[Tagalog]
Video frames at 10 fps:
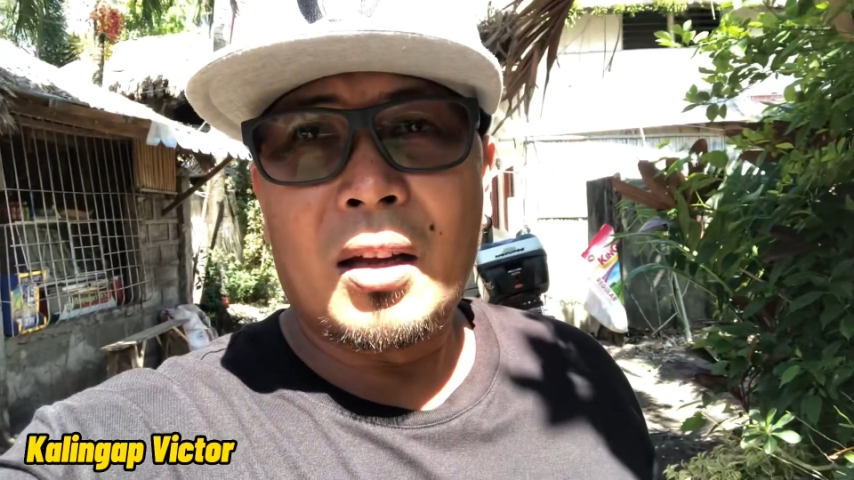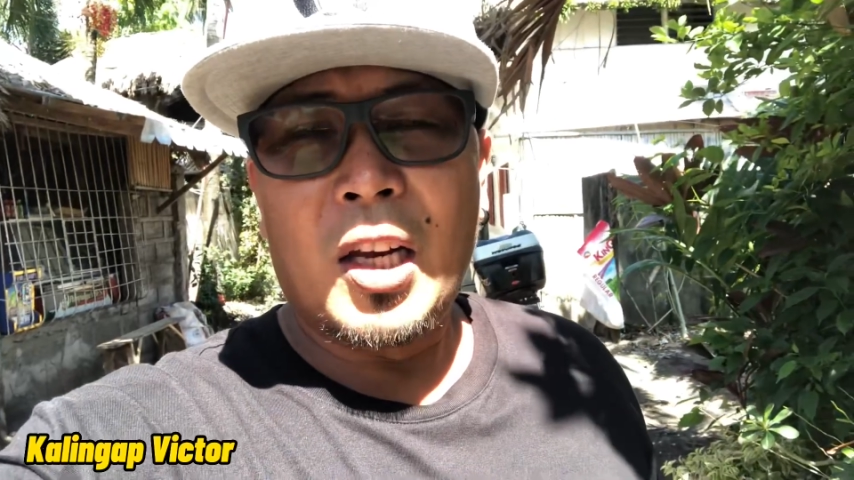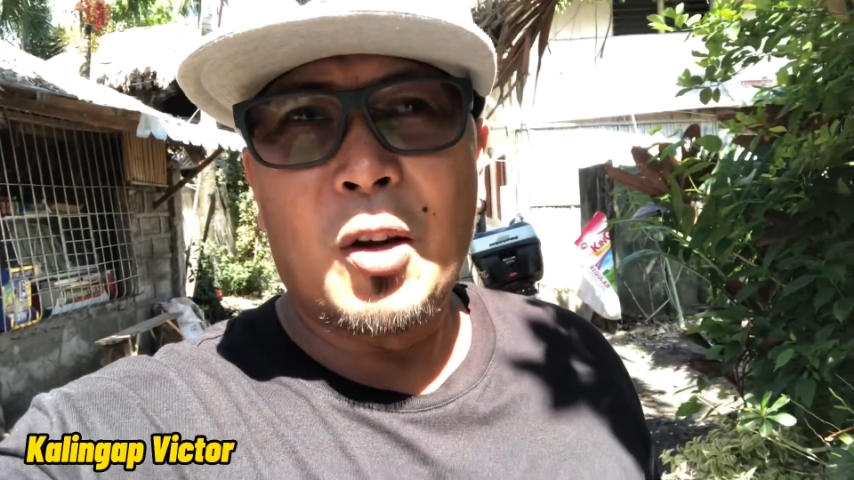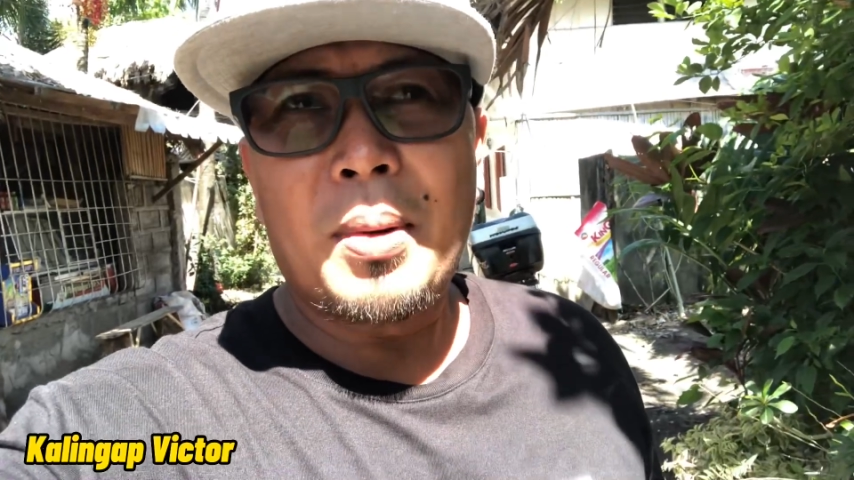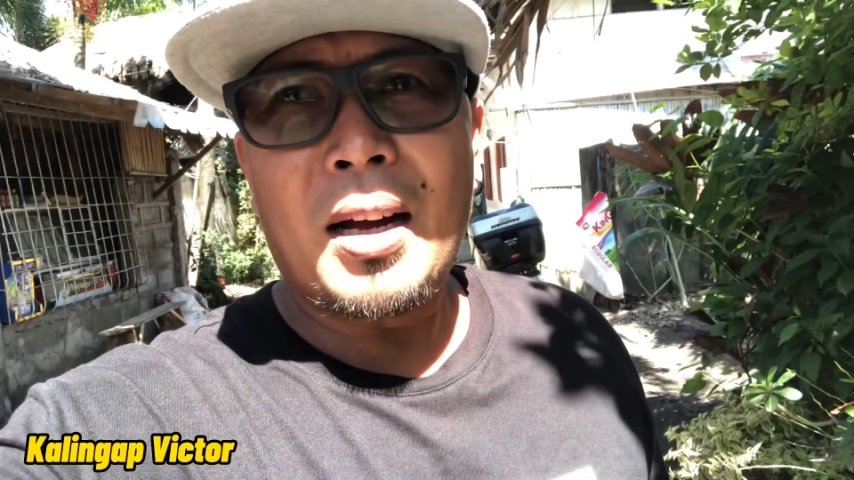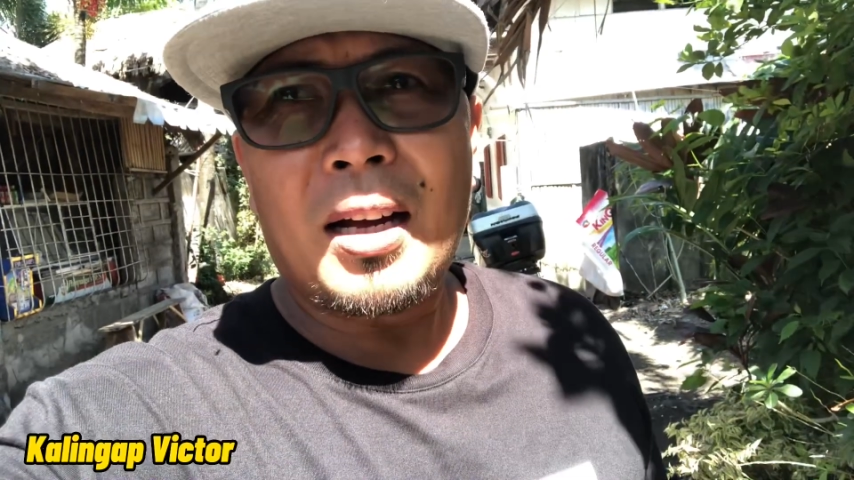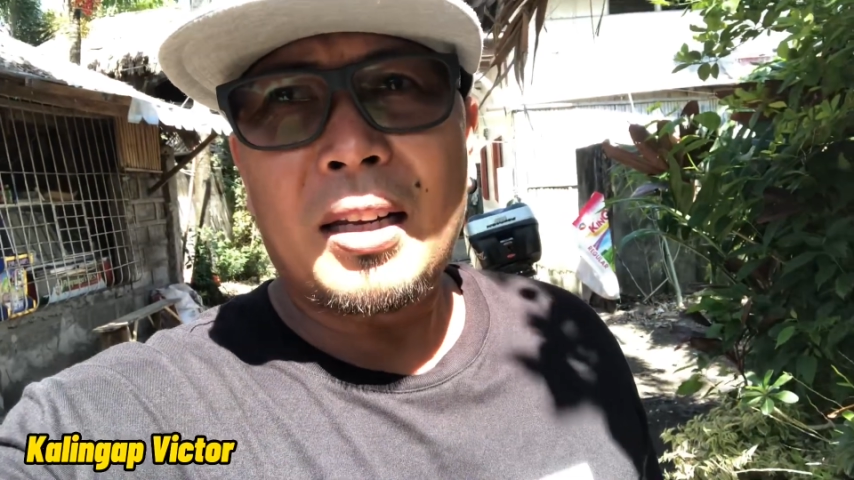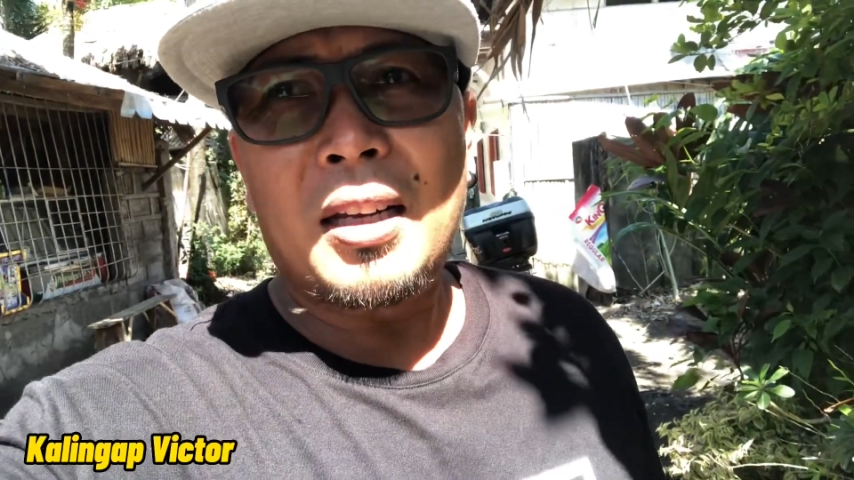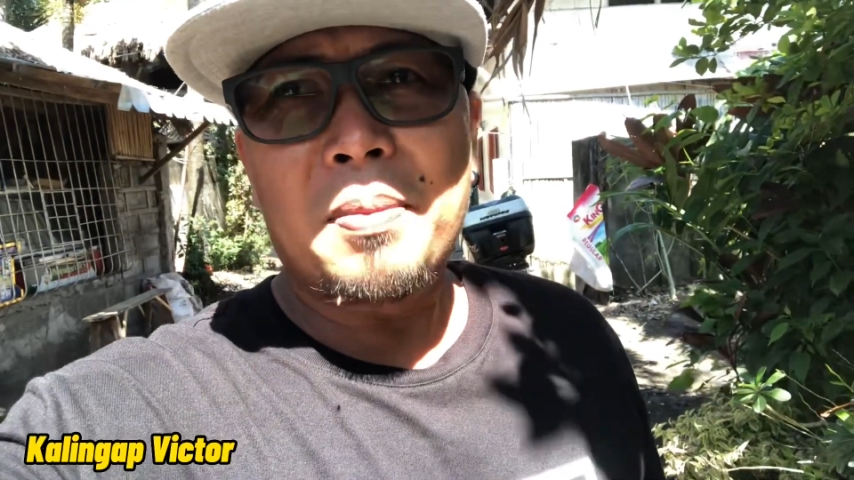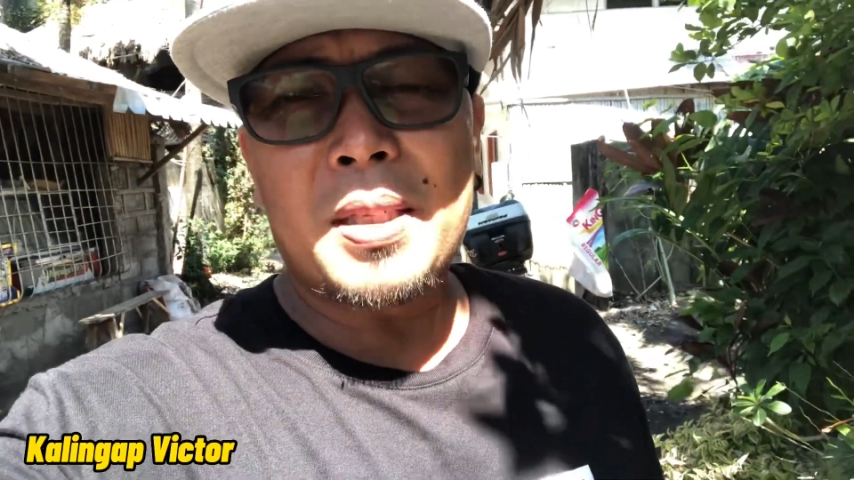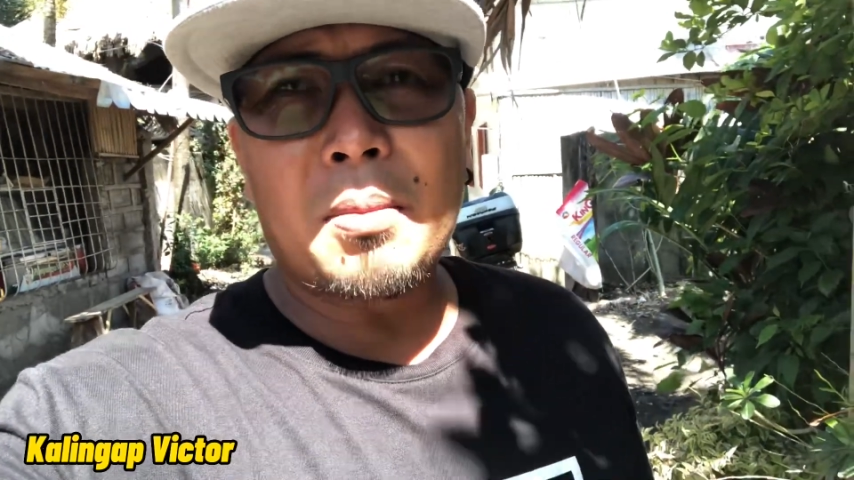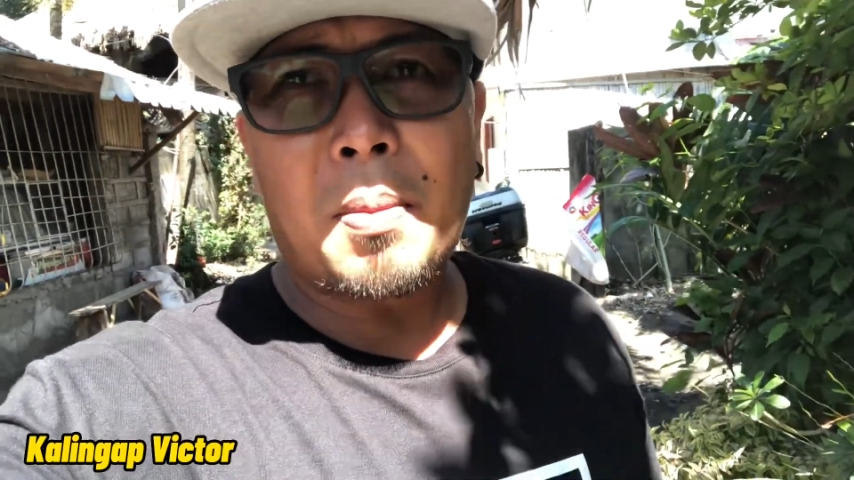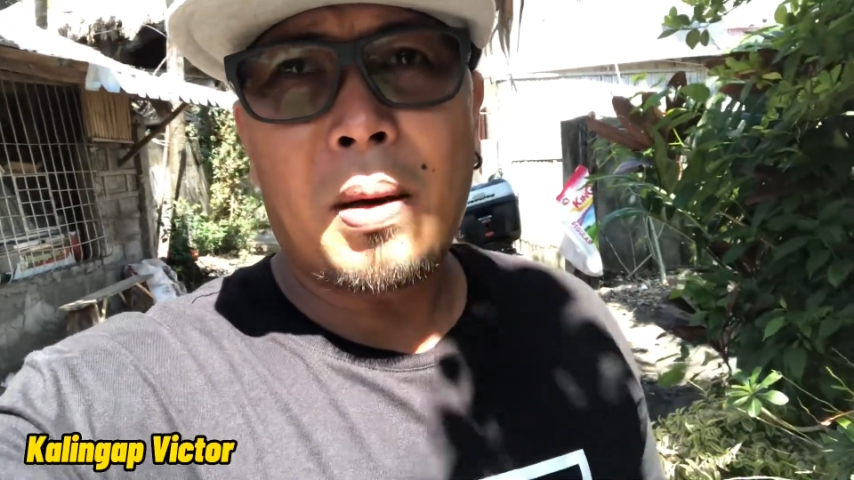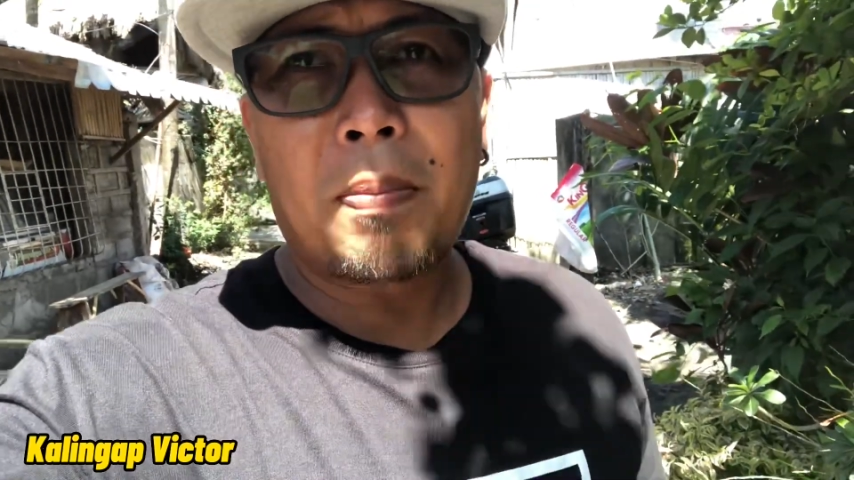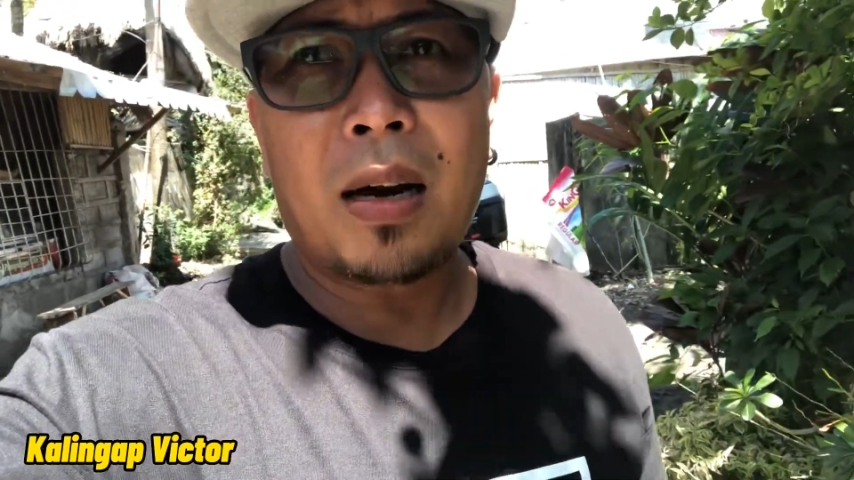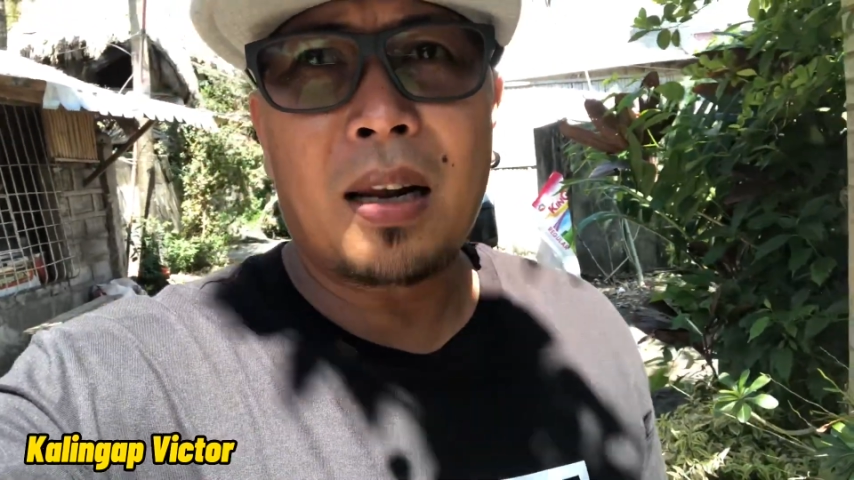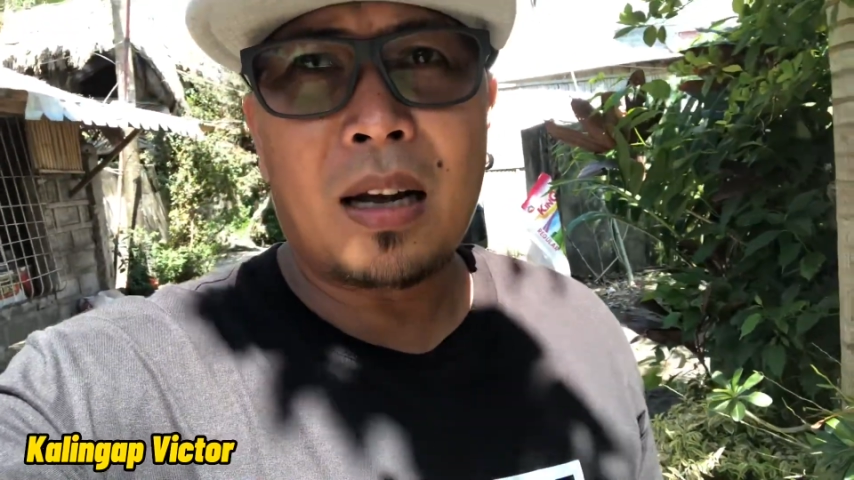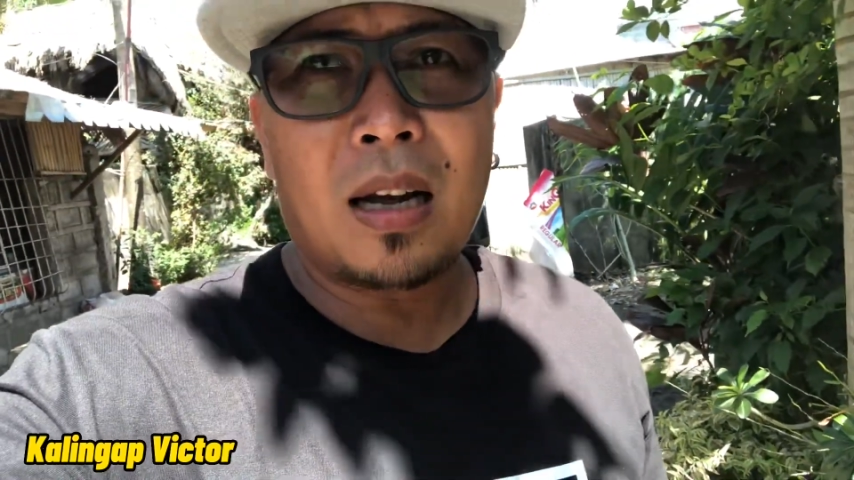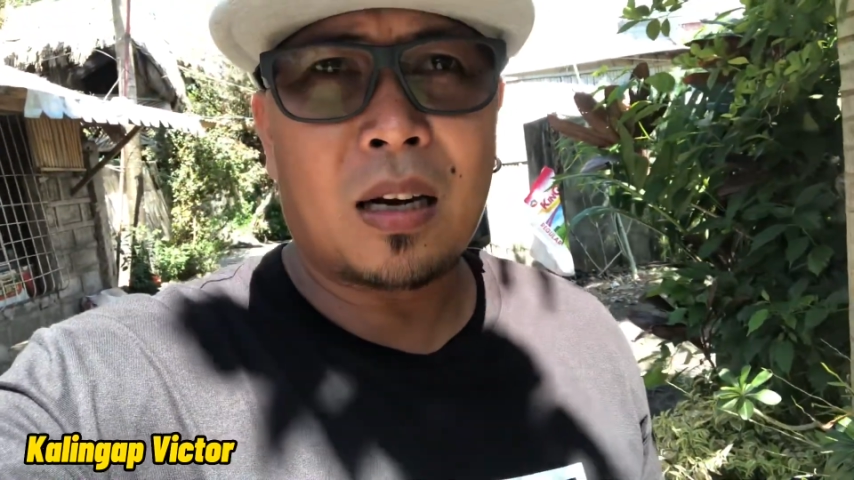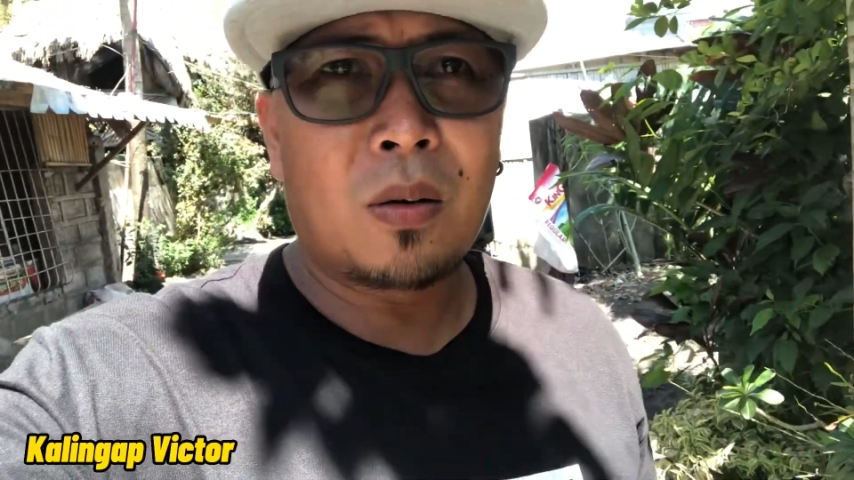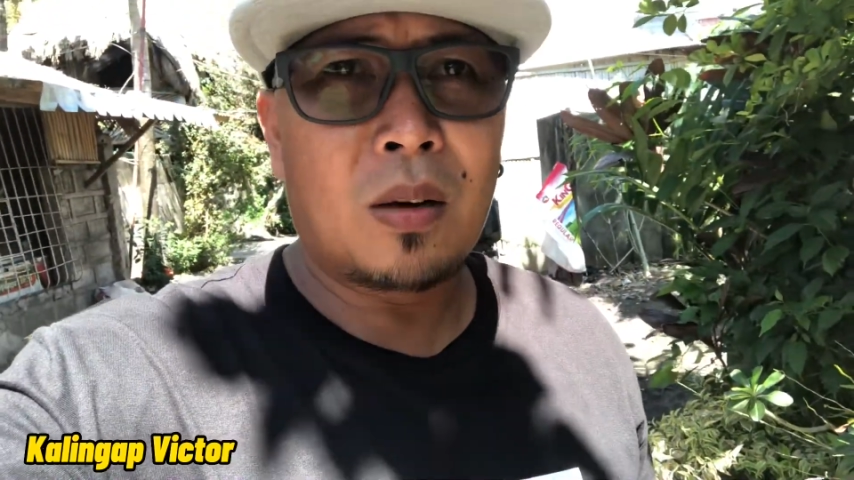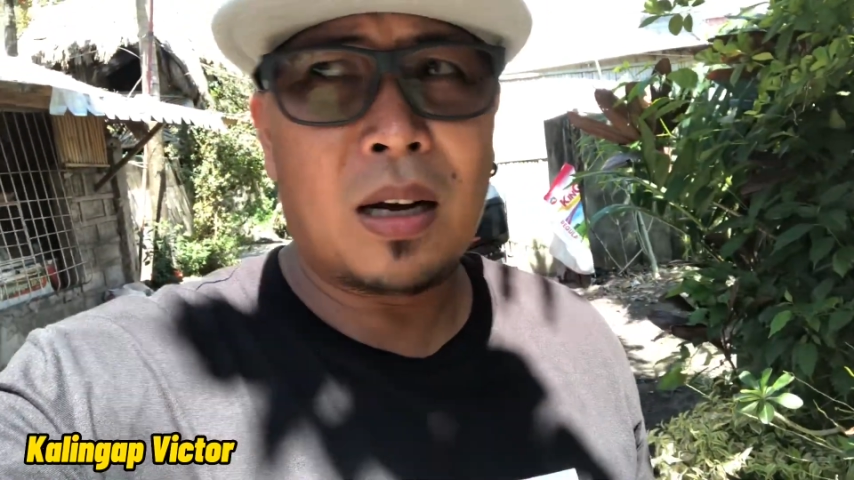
Hello mga kalingap, isang mapagpalang araw.